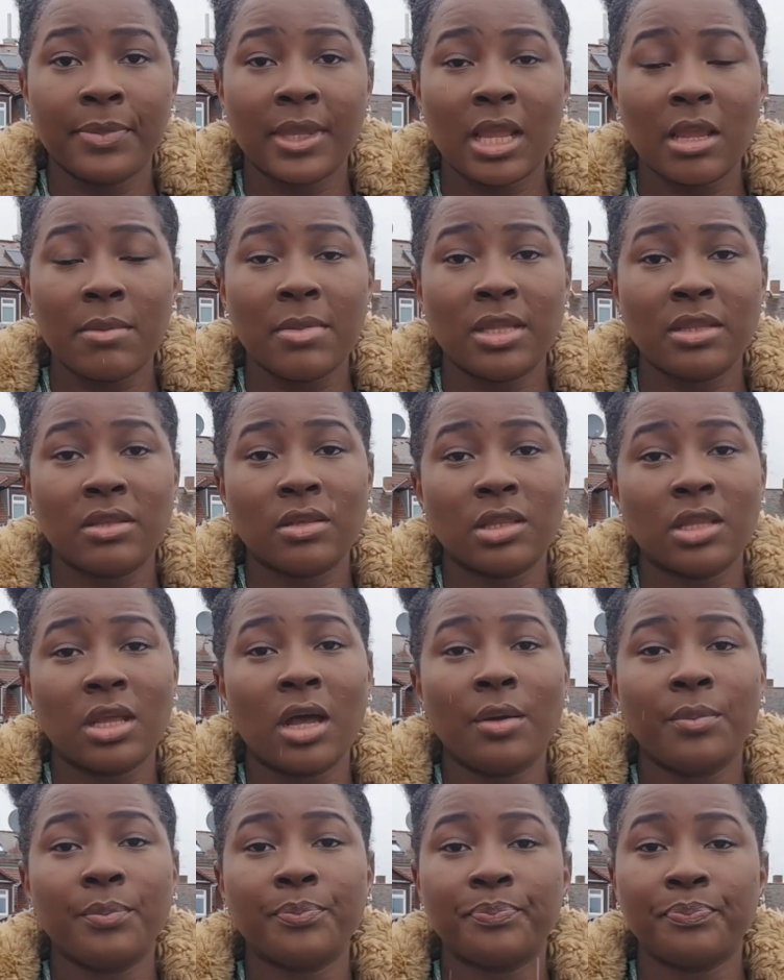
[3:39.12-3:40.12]
Et
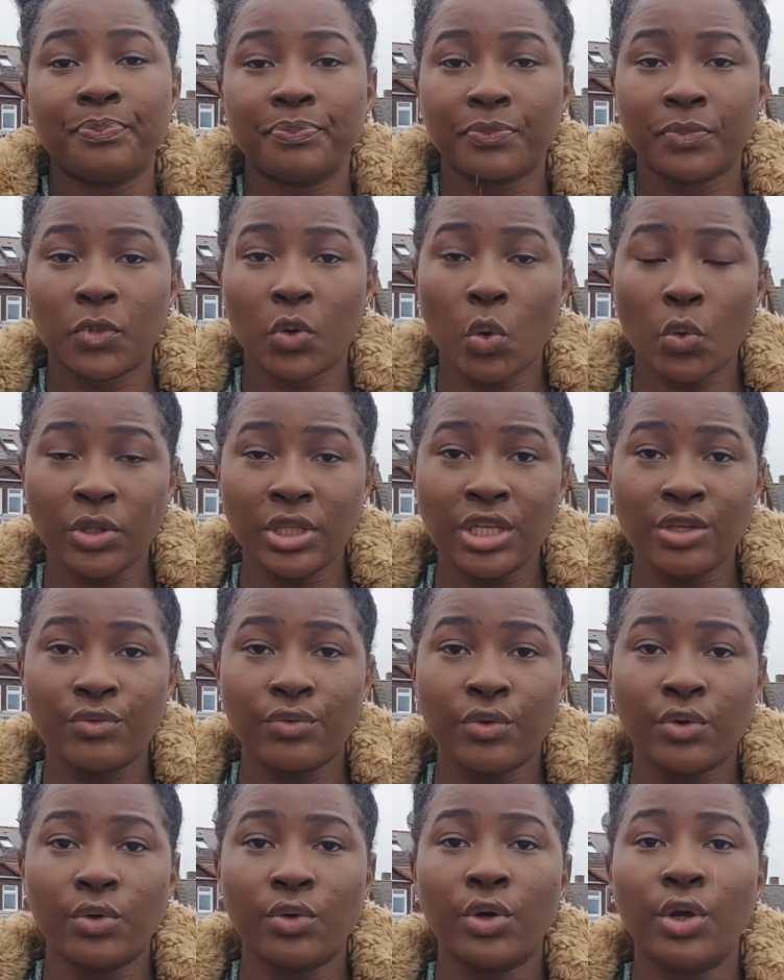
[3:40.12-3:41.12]
maintenant, au
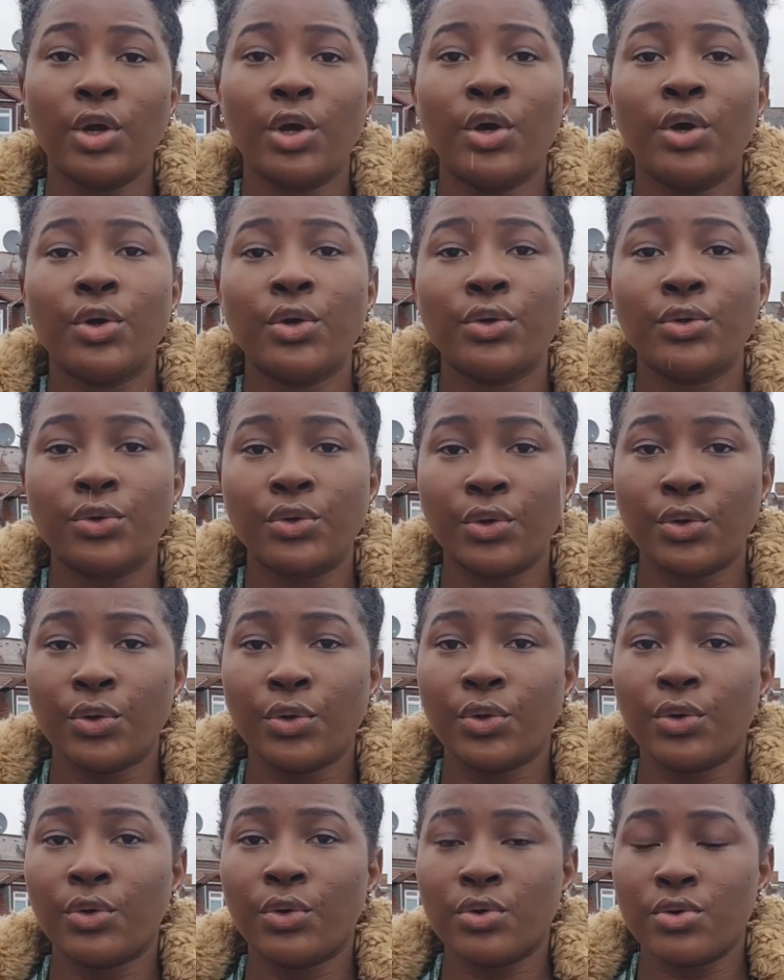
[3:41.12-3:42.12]
niveau
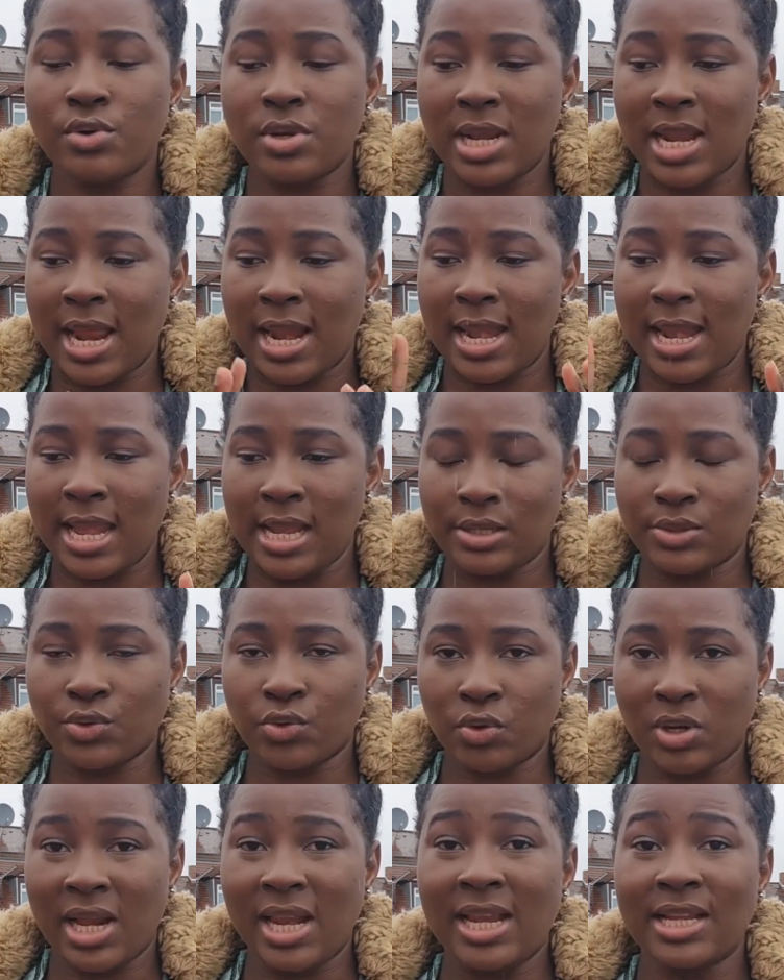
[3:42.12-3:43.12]
de la
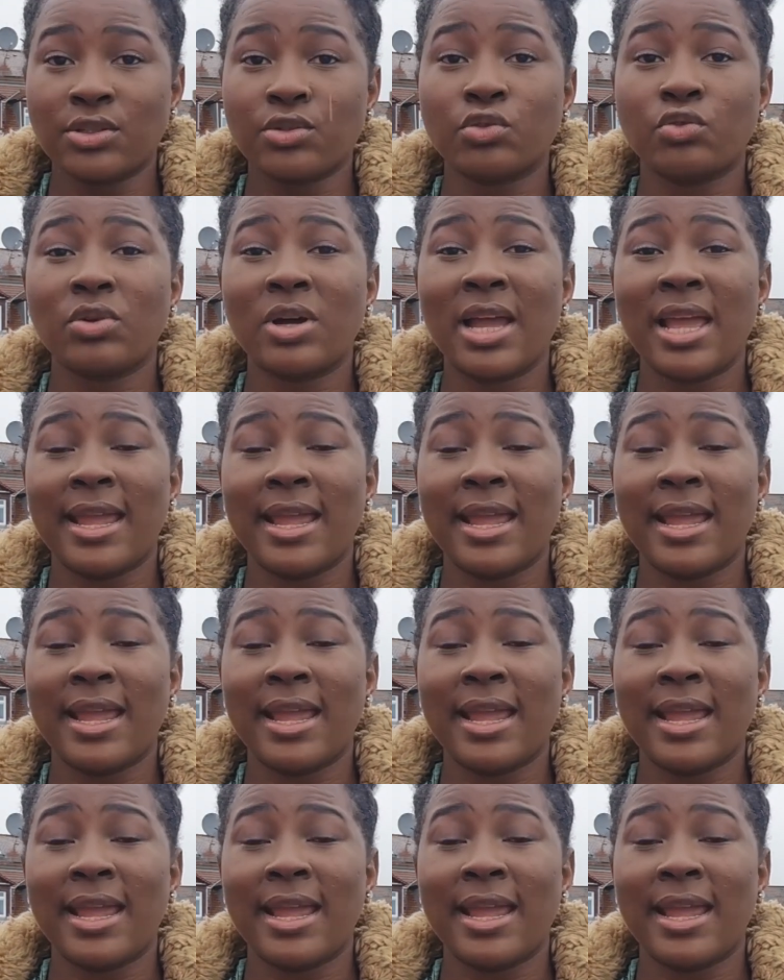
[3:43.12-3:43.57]
lettre, la lettre doit